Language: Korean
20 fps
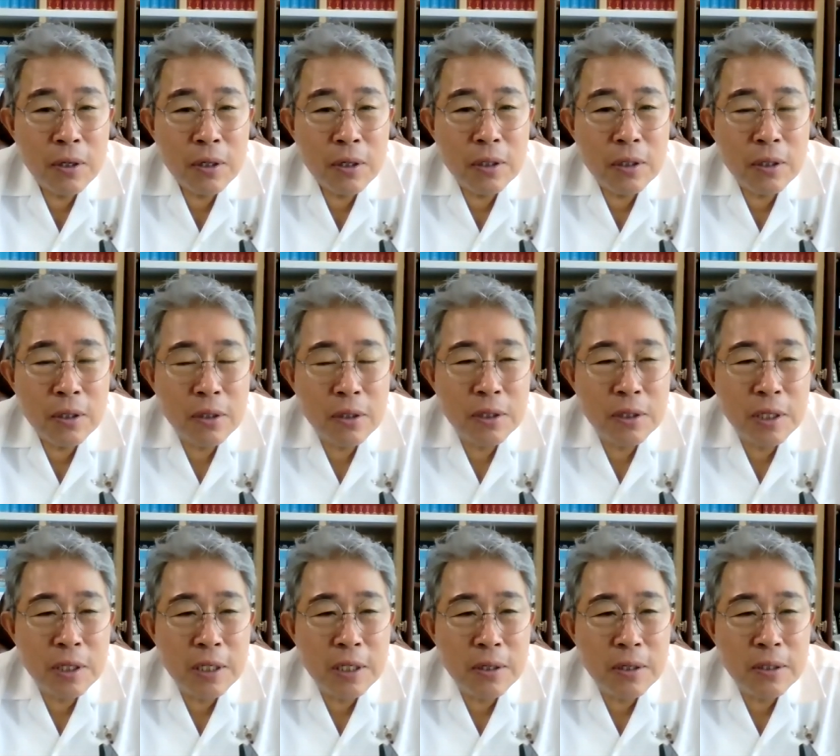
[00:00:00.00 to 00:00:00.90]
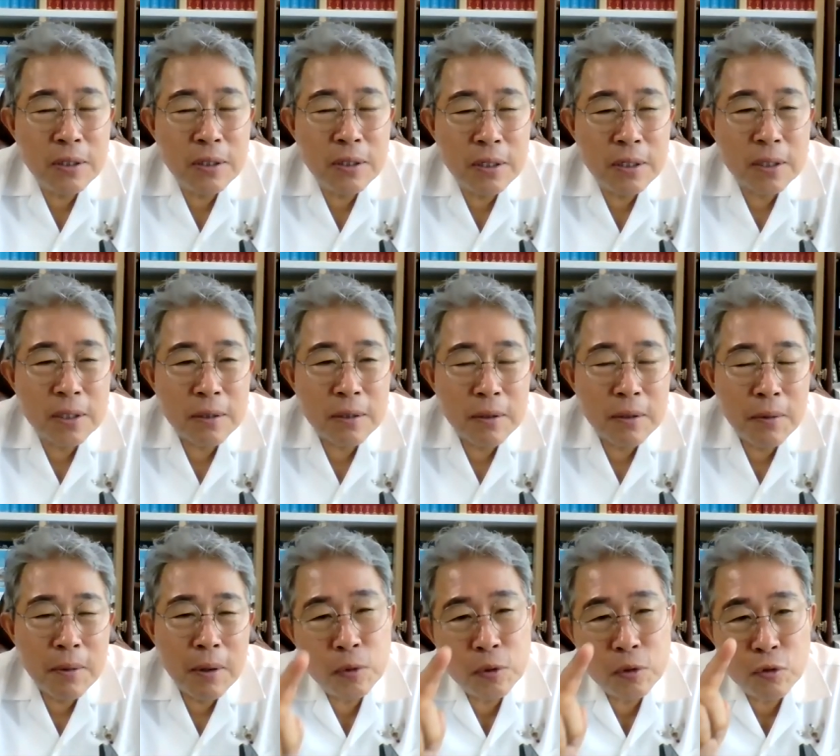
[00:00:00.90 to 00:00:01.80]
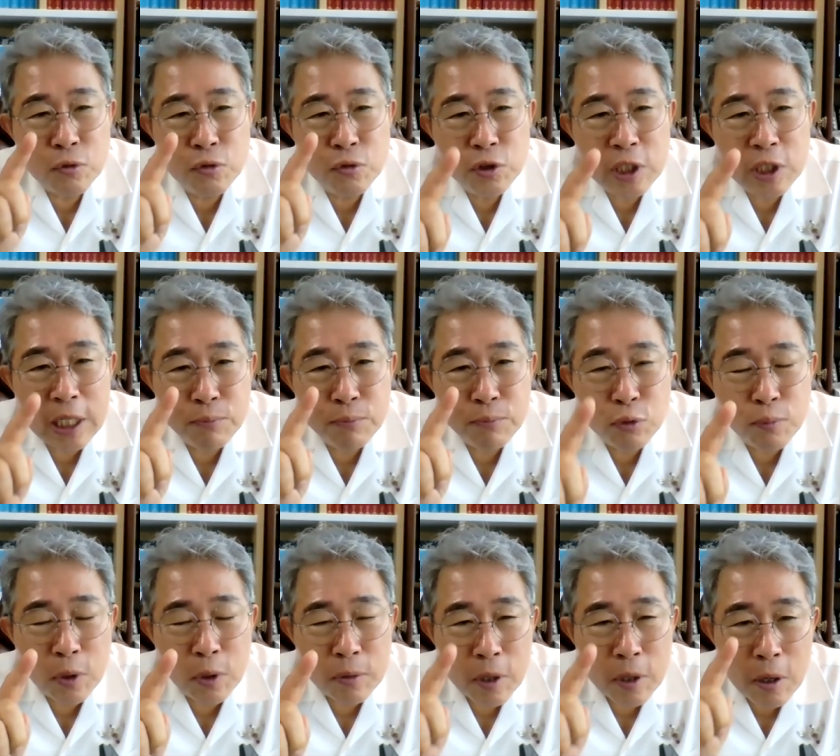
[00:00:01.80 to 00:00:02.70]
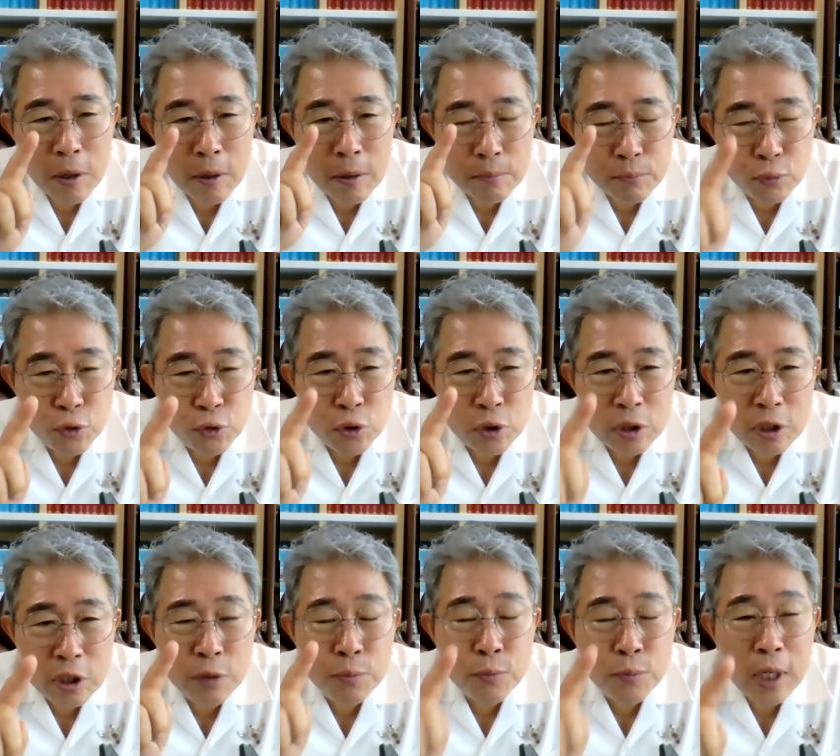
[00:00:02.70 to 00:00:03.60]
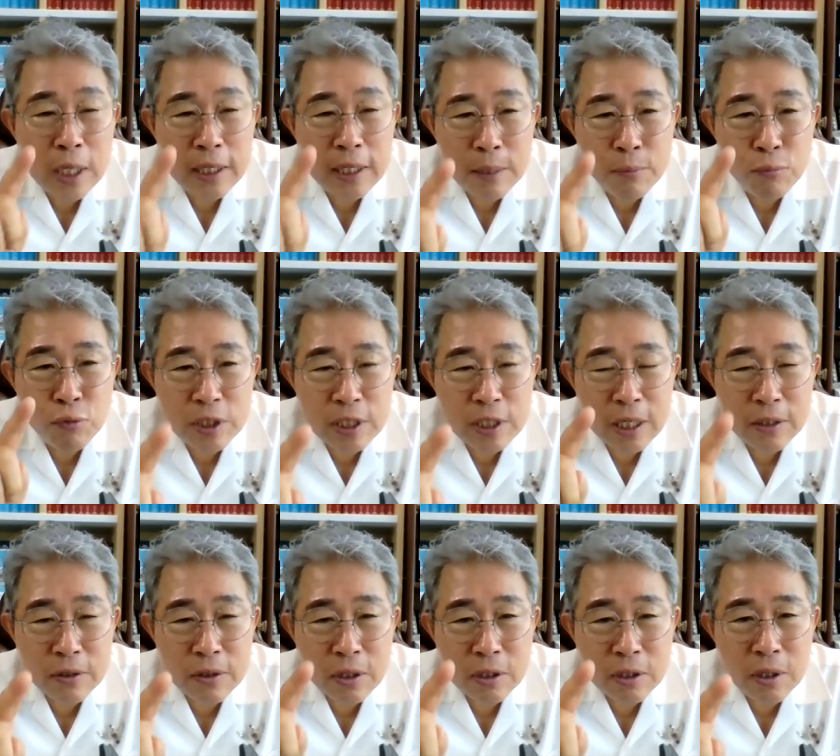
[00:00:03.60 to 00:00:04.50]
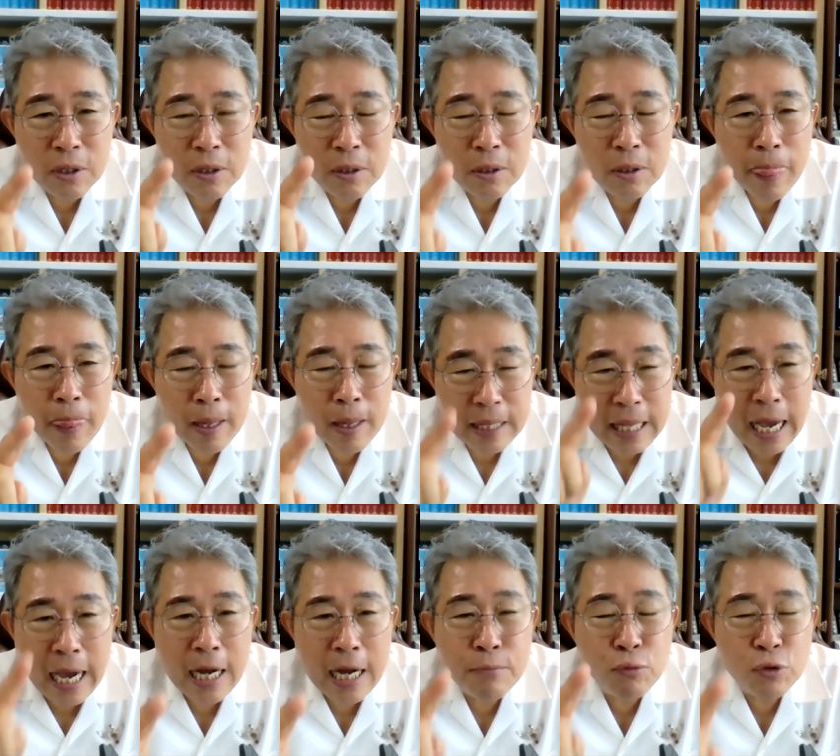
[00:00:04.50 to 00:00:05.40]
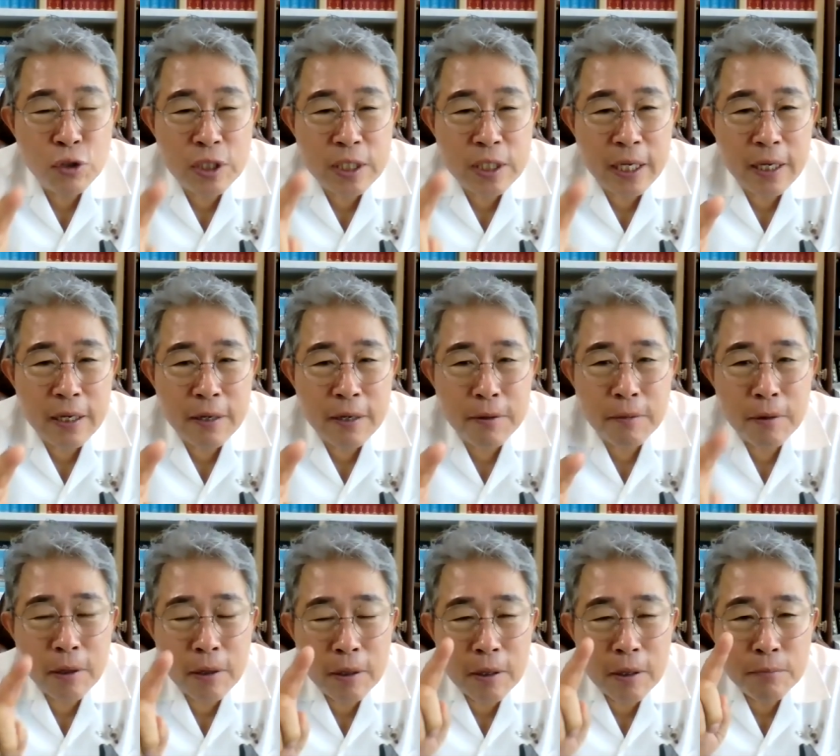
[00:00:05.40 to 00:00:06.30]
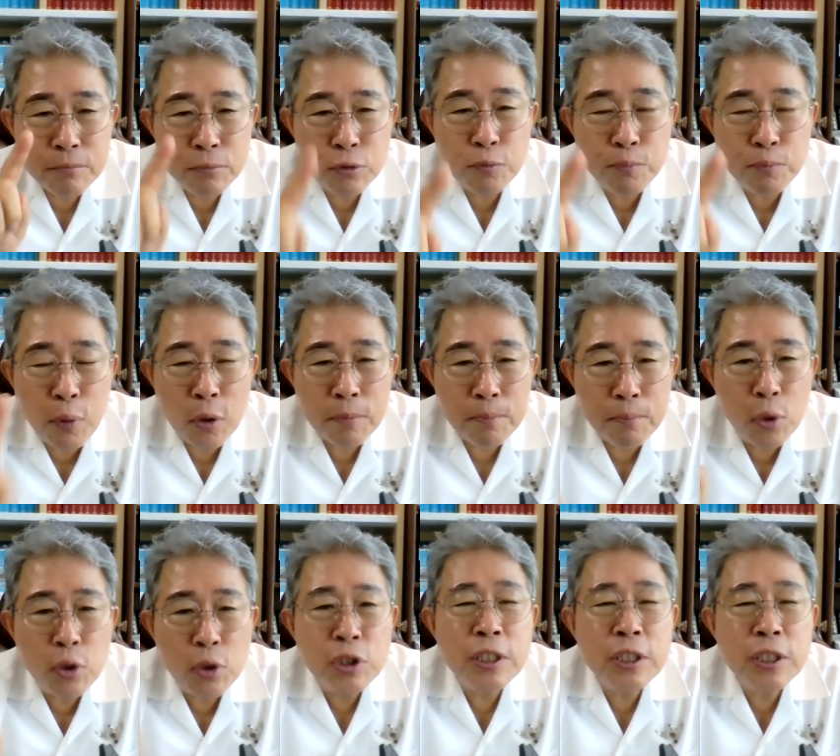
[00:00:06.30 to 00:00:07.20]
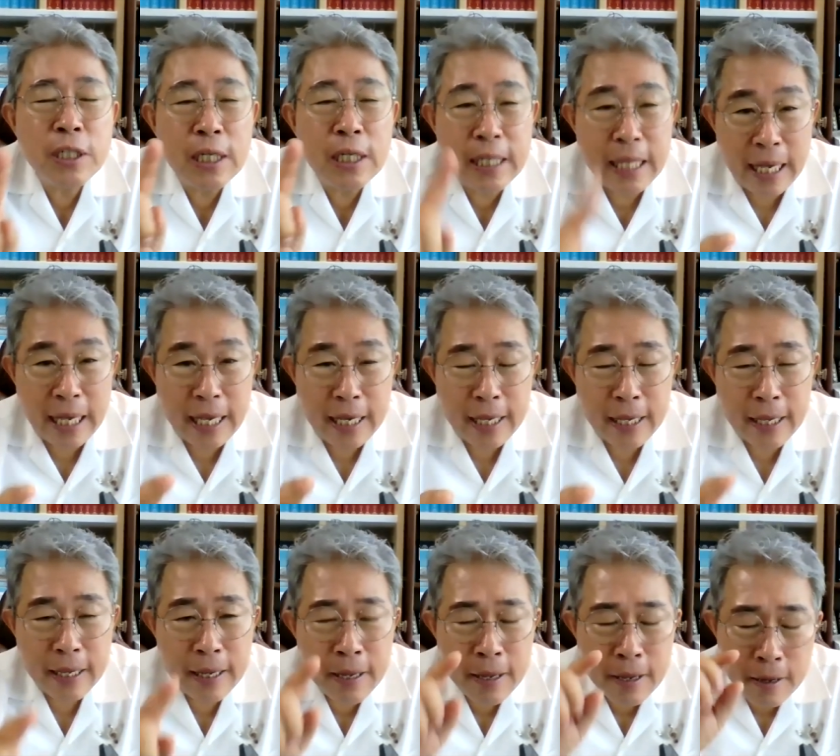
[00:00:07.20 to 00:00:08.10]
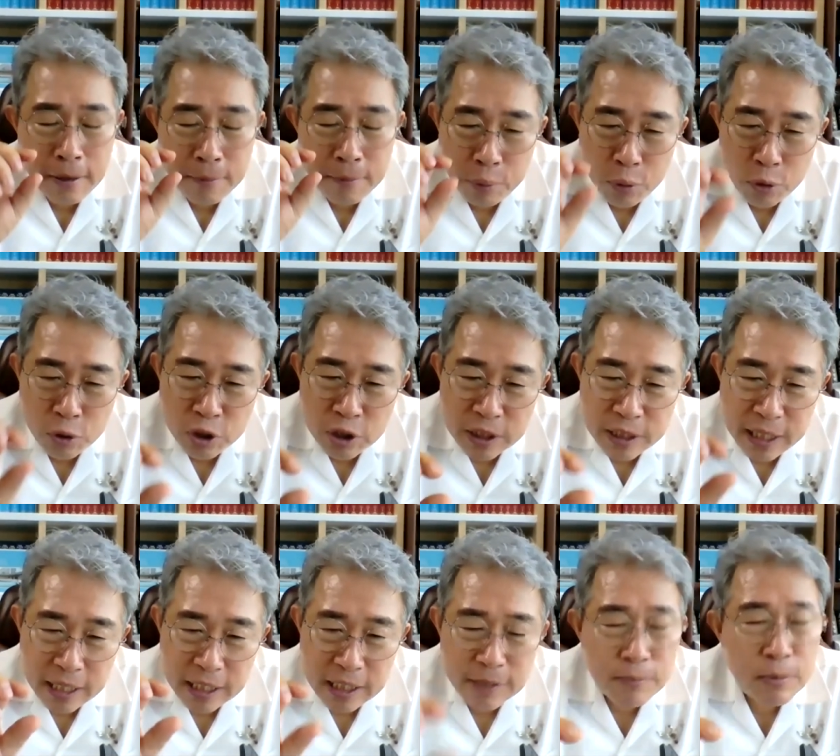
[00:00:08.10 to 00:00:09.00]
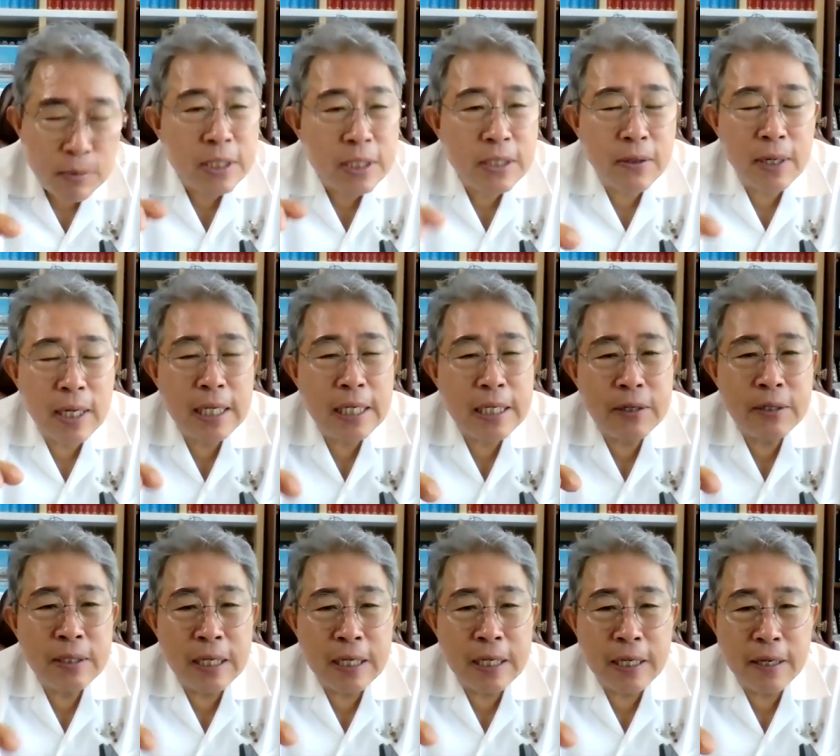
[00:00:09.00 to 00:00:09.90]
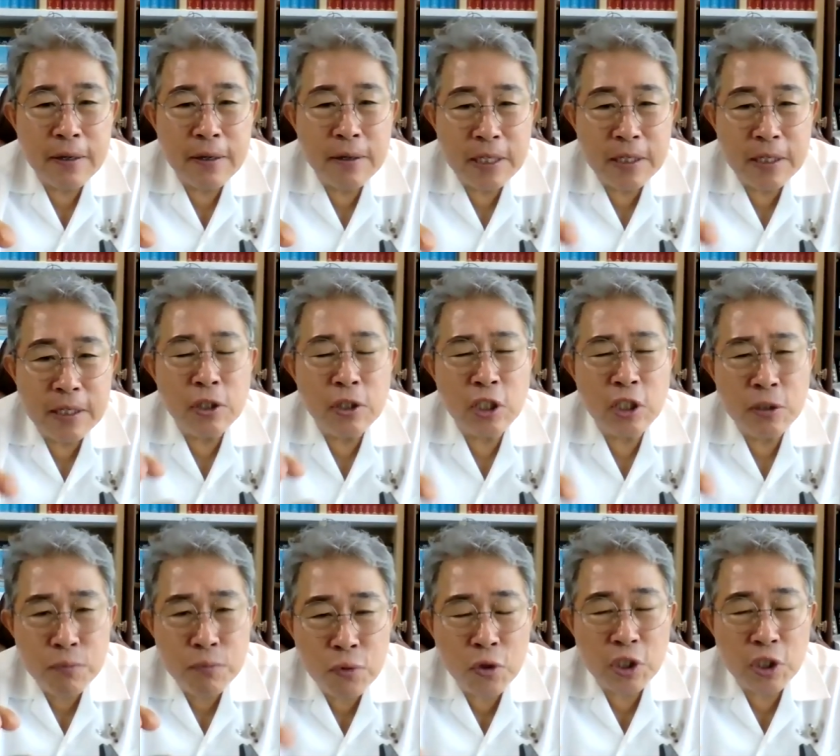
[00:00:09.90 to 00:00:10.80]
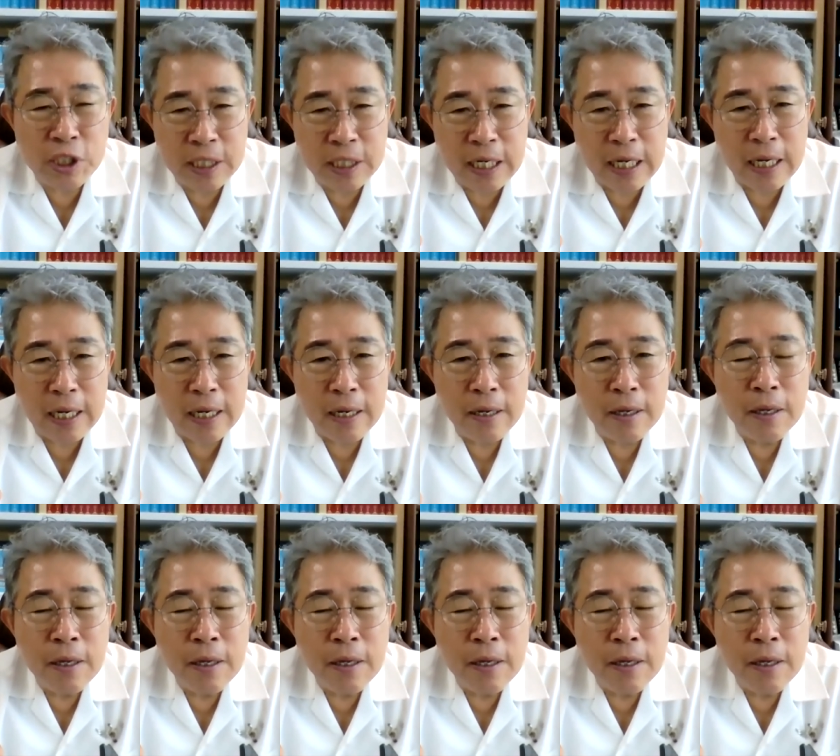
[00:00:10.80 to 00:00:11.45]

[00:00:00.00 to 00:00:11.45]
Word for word: 그런 리더들은 군자, 무본, 무는 의무할 때 무자거든요. 다할 무자예요. 무본, 본질을 다해. 본질에 힘을 써라 이런 얘기예요. 이것이 무엇인가.